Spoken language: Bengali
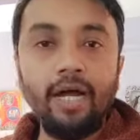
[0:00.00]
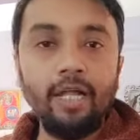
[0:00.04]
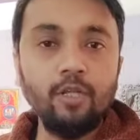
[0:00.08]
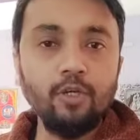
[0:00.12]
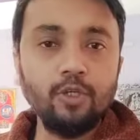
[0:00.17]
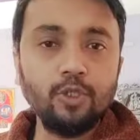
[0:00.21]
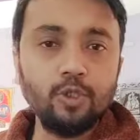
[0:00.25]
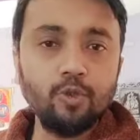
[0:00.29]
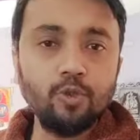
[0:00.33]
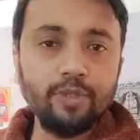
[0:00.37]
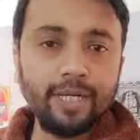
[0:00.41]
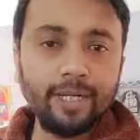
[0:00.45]

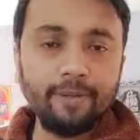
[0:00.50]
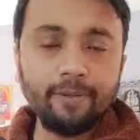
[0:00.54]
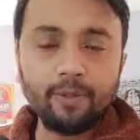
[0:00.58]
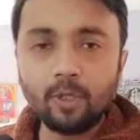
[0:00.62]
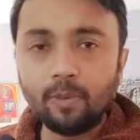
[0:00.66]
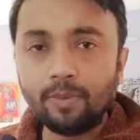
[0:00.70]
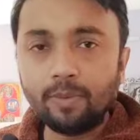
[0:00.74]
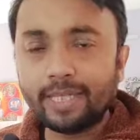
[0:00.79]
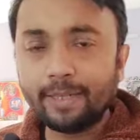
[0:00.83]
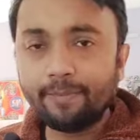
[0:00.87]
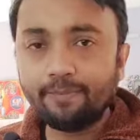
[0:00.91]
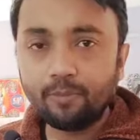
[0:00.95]
হ্যালো স্টুডেন্ট
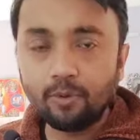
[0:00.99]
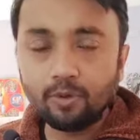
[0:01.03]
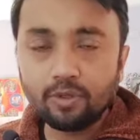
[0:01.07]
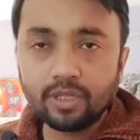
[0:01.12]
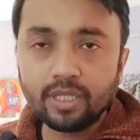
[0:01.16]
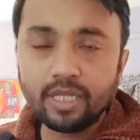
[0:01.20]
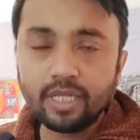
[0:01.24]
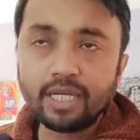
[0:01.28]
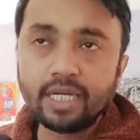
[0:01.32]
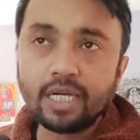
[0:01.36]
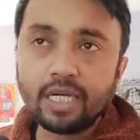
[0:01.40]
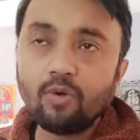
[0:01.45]
তোমাদের
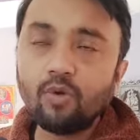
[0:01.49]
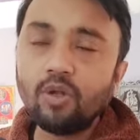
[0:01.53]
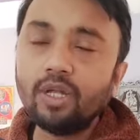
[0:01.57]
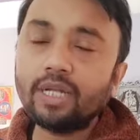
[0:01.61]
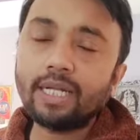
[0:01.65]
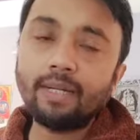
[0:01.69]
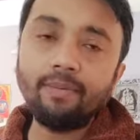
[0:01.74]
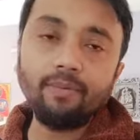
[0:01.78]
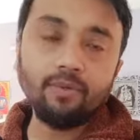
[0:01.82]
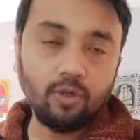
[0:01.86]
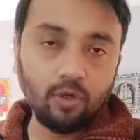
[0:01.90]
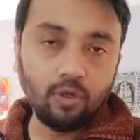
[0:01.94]
প্রত্যেককে
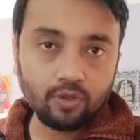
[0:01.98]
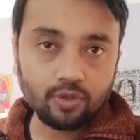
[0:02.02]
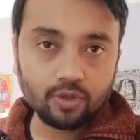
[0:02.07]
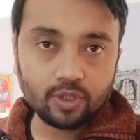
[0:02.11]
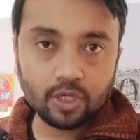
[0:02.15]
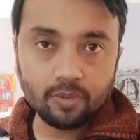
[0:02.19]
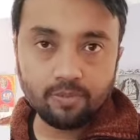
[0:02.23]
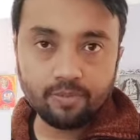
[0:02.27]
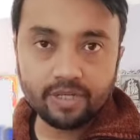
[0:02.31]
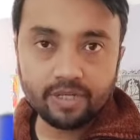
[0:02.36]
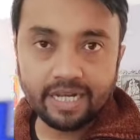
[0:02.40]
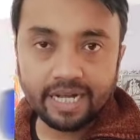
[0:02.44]
ওয়েলকাম ঘোষ
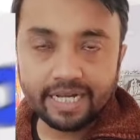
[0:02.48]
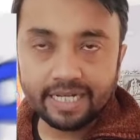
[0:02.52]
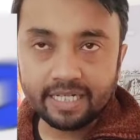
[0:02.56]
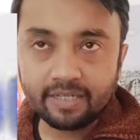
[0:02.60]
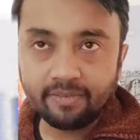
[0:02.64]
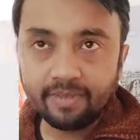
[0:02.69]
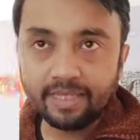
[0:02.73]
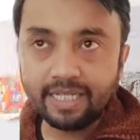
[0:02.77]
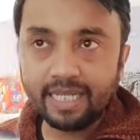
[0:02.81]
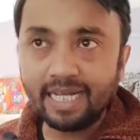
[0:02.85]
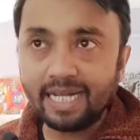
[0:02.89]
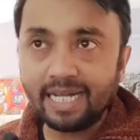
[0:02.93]
কম্পিউটার
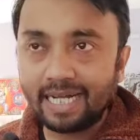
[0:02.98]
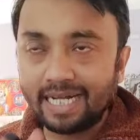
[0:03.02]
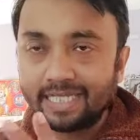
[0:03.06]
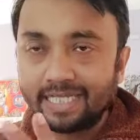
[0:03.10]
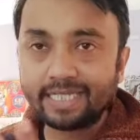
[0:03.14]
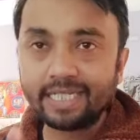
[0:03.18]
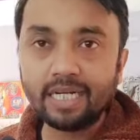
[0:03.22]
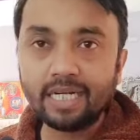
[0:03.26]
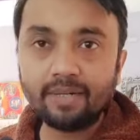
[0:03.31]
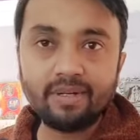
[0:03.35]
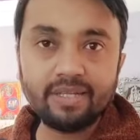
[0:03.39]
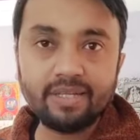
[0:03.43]
একাডেমিতে
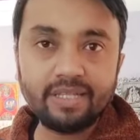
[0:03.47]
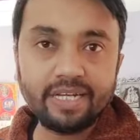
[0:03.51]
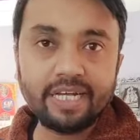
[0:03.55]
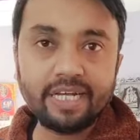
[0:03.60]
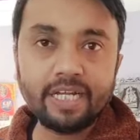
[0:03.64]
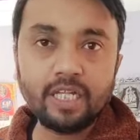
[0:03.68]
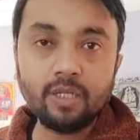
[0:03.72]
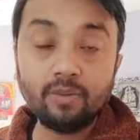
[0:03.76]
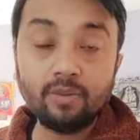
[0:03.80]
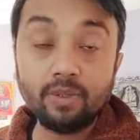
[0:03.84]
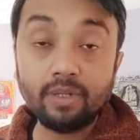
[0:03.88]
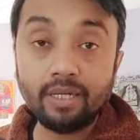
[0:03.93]
আজকে আমরা
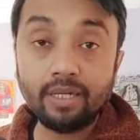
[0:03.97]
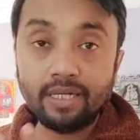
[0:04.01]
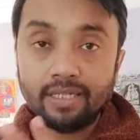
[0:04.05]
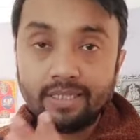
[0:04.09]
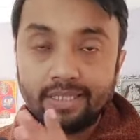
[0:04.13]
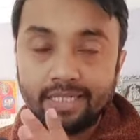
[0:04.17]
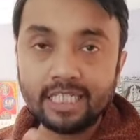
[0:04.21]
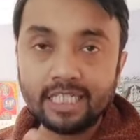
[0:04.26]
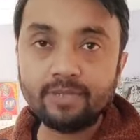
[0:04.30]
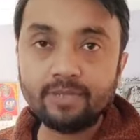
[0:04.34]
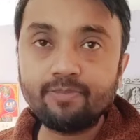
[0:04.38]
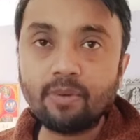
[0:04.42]
দেখে নেব
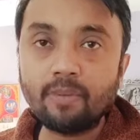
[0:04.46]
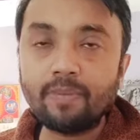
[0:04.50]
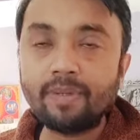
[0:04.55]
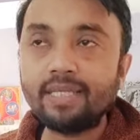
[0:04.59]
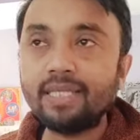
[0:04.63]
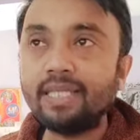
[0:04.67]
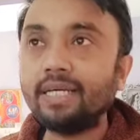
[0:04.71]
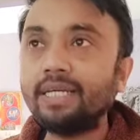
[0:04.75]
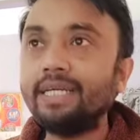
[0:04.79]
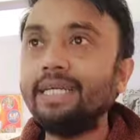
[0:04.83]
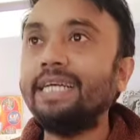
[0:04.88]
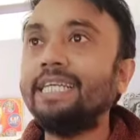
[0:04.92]
টেস্ট পেপার
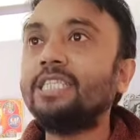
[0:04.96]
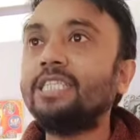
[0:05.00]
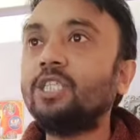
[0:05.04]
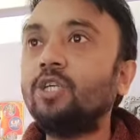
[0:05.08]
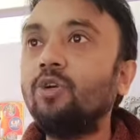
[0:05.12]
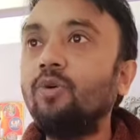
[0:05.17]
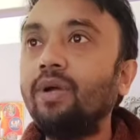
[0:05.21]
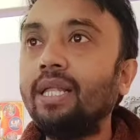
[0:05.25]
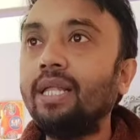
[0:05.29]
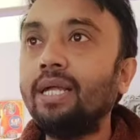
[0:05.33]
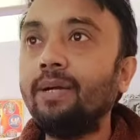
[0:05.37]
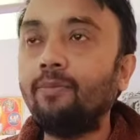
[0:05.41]
থেকে
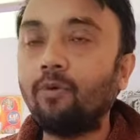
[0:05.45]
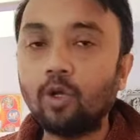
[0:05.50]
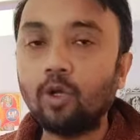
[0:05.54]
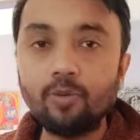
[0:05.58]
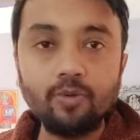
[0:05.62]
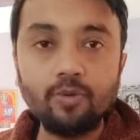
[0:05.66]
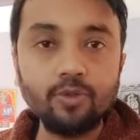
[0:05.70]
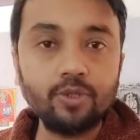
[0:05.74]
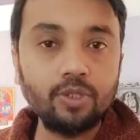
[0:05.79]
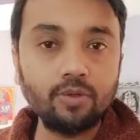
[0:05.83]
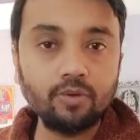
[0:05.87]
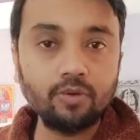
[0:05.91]
এসকিউএল এর বড়
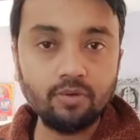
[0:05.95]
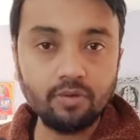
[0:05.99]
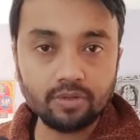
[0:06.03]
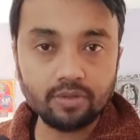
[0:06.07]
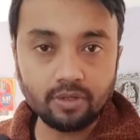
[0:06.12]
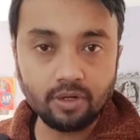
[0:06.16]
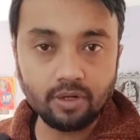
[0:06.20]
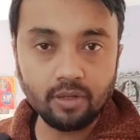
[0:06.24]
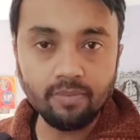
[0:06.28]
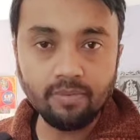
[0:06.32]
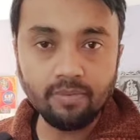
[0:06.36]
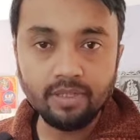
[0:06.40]
প্রশ্নগুলো
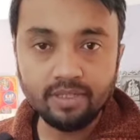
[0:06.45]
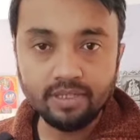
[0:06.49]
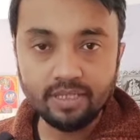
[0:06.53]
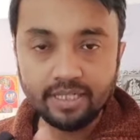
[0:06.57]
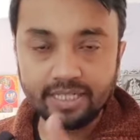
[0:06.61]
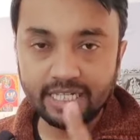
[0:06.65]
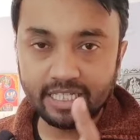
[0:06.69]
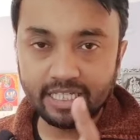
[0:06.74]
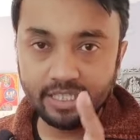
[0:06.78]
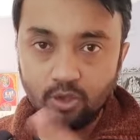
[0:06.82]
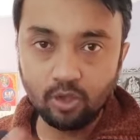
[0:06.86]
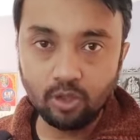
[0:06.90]
সলভ
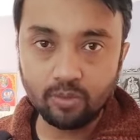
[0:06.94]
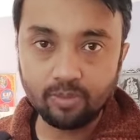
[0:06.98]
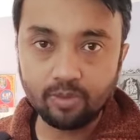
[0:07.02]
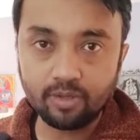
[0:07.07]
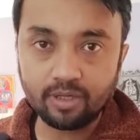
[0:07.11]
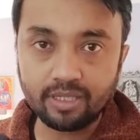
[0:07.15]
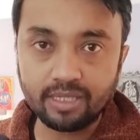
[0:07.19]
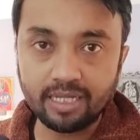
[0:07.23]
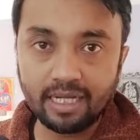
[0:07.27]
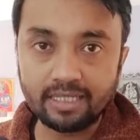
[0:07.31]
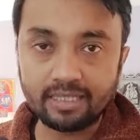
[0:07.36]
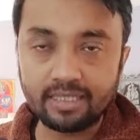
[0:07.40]
সেটা দু
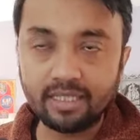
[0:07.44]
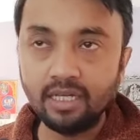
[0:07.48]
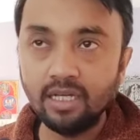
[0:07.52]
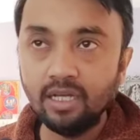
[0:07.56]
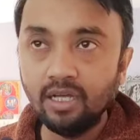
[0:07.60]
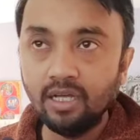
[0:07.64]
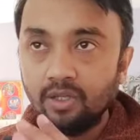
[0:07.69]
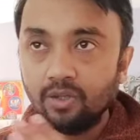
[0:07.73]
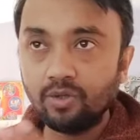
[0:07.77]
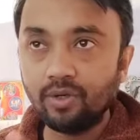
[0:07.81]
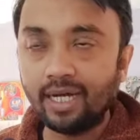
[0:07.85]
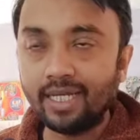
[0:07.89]
নম্বর ক্লাস
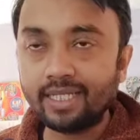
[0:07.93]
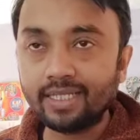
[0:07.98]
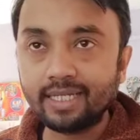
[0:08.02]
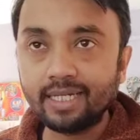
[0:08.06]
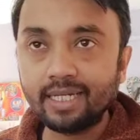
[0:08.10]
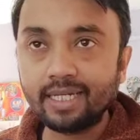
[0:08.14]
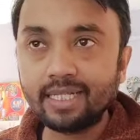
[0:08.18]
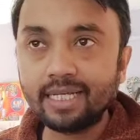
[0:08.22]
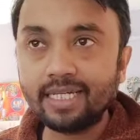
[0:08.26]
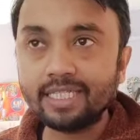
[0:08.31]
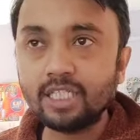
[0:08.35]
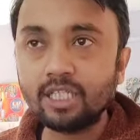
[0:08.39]
তো
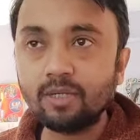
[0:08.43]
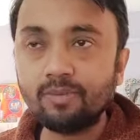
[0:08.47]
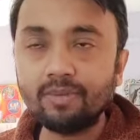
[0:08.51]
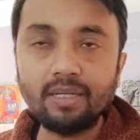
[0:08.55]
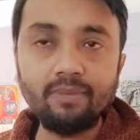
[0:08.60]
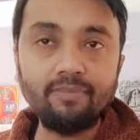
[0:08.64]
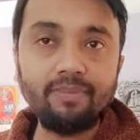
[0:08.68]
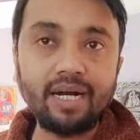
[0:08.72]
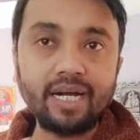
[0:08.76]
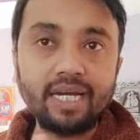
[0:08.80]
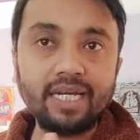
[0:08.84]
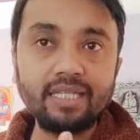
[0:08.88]
আজকের ক্লাসে
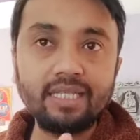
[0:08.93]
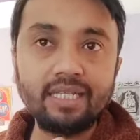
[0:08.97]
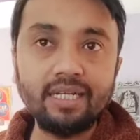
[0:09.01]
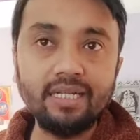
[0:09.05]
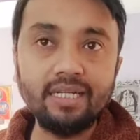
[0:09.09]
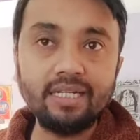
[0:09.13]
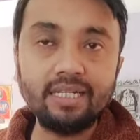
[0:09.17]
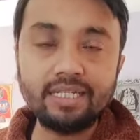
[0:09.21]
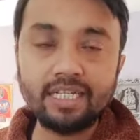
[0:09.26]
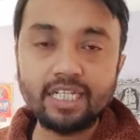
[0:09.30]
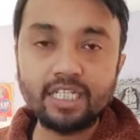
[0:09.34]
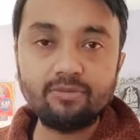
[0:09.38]
তোমাদের বাকি
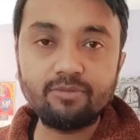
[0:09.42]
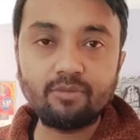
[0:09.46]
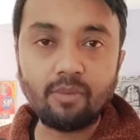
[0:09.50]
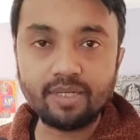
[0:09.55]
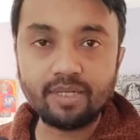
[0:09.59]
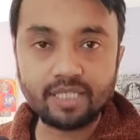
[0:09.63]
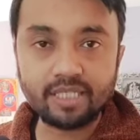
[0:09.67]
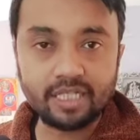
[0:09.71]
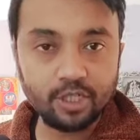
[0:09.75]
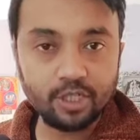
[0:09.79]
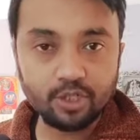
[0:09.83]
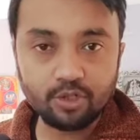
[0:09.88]
তিনটি টেস্ট
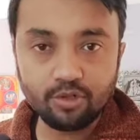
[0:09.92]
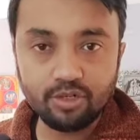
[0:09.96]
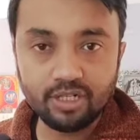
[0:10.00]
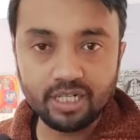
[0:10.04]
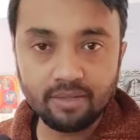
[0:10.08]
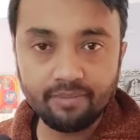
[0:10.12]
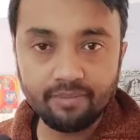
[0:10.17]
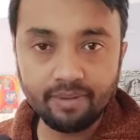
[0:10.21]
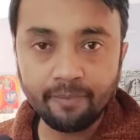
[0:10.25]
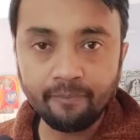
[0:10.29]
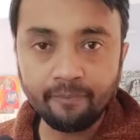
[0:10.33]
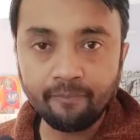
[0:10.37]
পেপার শেষ হয়ে
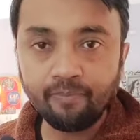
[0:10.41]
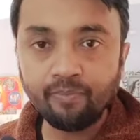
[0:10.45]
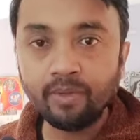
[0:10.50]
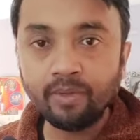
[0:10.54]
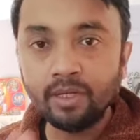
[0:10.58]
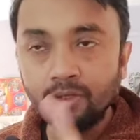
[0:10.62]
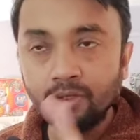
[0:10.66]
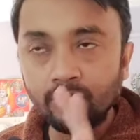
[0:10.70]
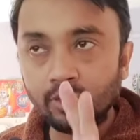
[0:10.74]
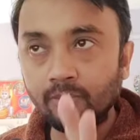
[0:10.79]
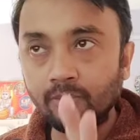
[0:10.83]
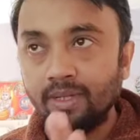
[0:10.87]
যাবে
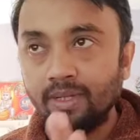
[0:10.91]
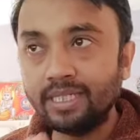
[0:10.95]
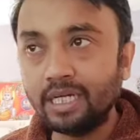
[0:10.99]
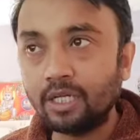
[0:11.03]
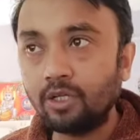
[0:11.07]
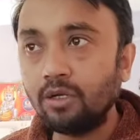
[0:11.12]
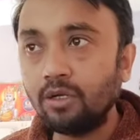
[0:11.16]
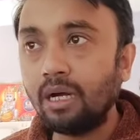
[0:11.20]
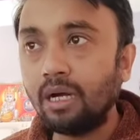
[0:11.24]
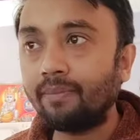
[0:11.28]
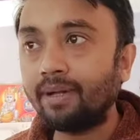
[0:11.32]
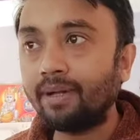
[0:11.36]
তোমরা
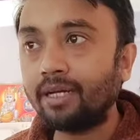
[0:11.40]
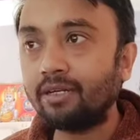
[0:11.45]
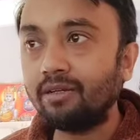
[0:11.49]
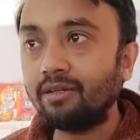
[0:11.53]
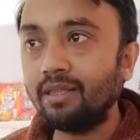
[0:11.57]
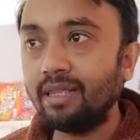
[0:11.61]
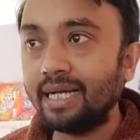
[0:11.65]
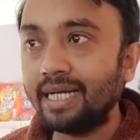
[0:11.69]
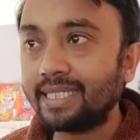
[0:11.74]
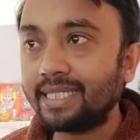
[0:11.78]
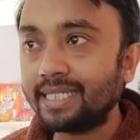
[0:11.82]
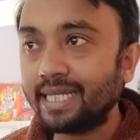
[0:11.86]
জানো আমরা
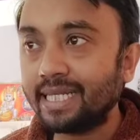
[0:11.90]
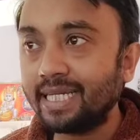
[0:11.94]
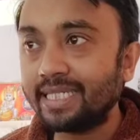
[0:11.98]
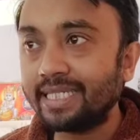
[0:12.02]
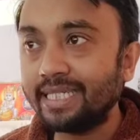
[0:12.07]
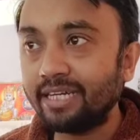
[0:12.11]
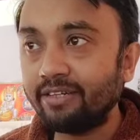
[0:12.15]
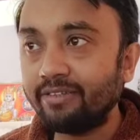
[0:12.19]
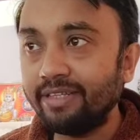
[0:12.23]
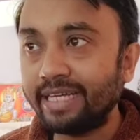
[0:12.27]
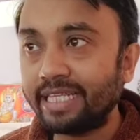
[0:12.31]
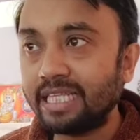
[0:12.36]
কিন্তু লাস্ট ক্লাসে
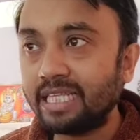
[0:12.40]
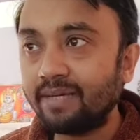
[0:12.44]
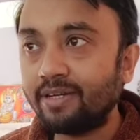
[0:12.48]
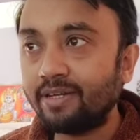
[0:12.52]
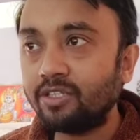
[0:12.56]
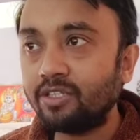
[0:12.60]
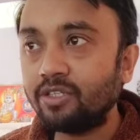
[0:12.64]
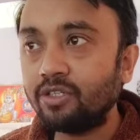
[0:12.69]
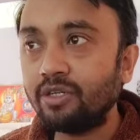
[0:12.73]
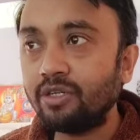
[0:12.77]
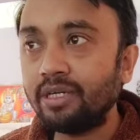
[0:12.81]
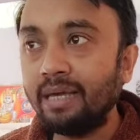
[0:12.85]
দেখো দেখতে
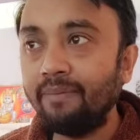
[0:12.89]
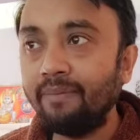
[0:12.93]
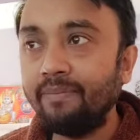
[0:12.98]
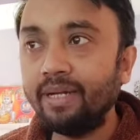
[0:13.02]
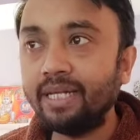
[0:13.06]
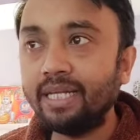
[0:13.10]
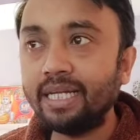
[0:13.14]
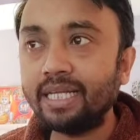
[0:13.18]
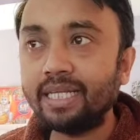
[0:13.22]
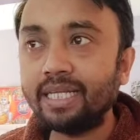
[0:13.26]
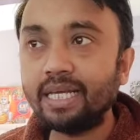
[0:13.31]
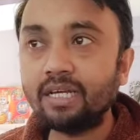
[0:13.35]
পাচ্ছ
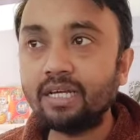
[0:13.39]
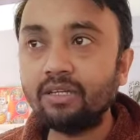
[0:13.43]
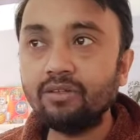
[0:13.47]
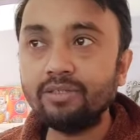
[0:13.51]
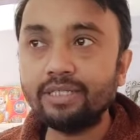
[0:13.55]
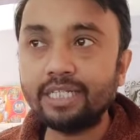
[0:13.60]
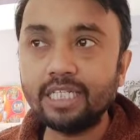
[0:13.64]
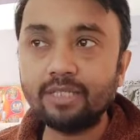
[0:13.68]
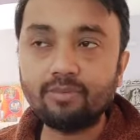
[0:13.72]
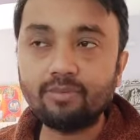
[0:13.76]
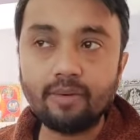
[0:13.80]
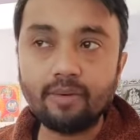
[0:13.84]
এবিটি থেকে কিন্তু
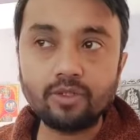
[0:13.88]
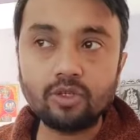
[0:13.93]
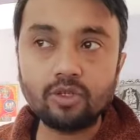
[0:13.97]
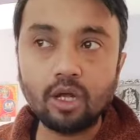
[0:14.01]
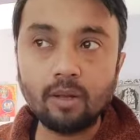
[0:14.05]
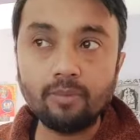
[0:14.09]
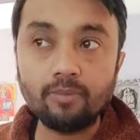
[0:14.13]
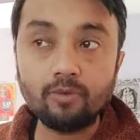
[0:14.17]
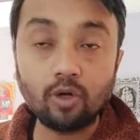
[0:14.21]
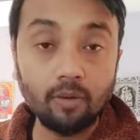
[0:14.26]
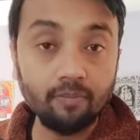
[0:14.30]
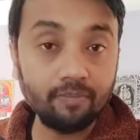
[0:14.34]
টেস্ট পেপার
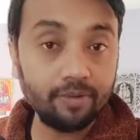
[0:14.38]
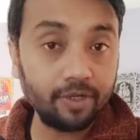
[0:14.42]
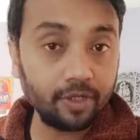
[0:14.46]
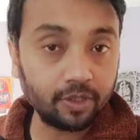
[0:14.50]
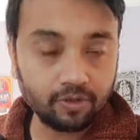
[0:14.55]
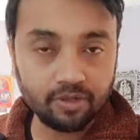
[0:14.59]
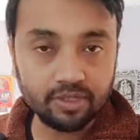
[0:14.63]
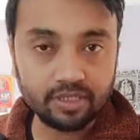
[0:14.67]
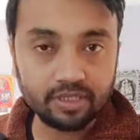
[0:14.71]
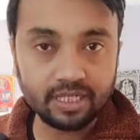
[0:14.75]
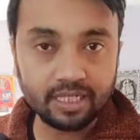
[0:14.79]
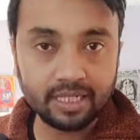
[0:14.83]
সলভ কমপ্লিট
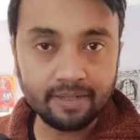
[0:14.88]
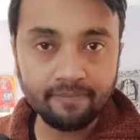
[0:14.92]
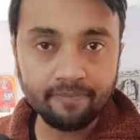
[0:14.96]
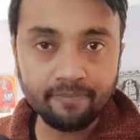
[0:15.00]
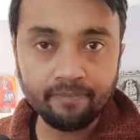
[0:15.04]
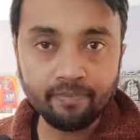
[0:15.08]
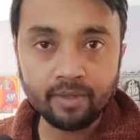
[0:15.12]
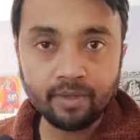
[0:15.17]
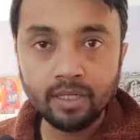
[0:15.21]
করেছিলাম